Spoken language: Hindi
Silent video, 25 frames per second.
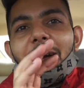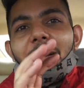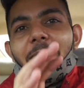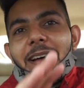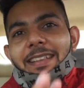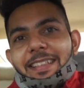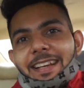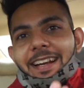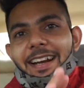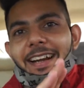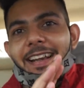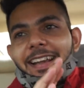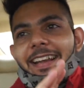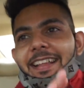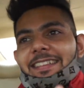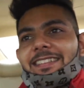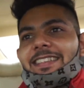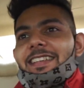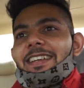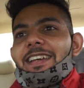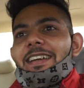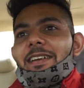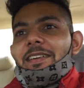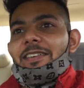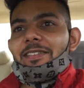हैं आधे घंटे
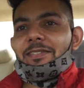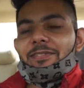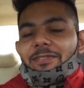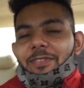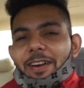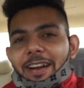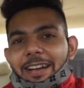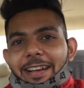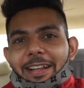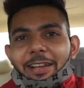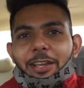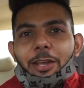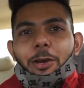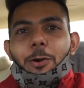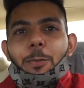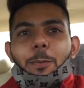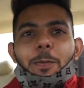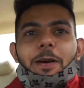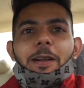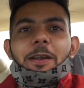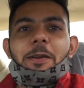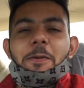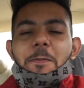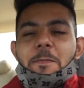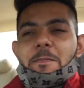से फाटक के
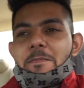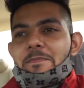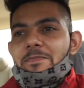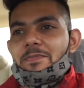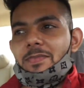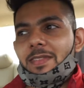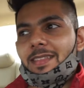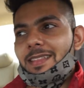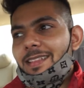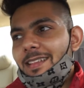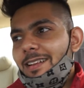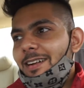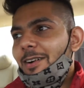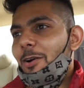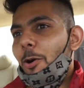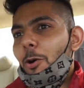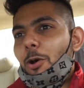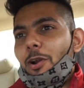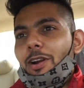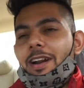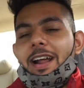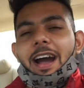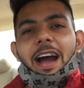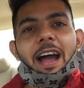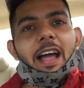ऊपर
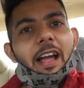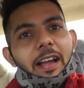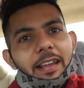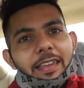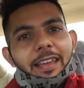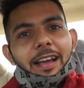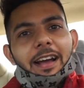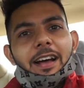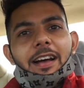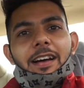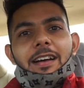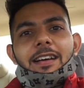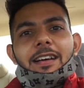और आया क्या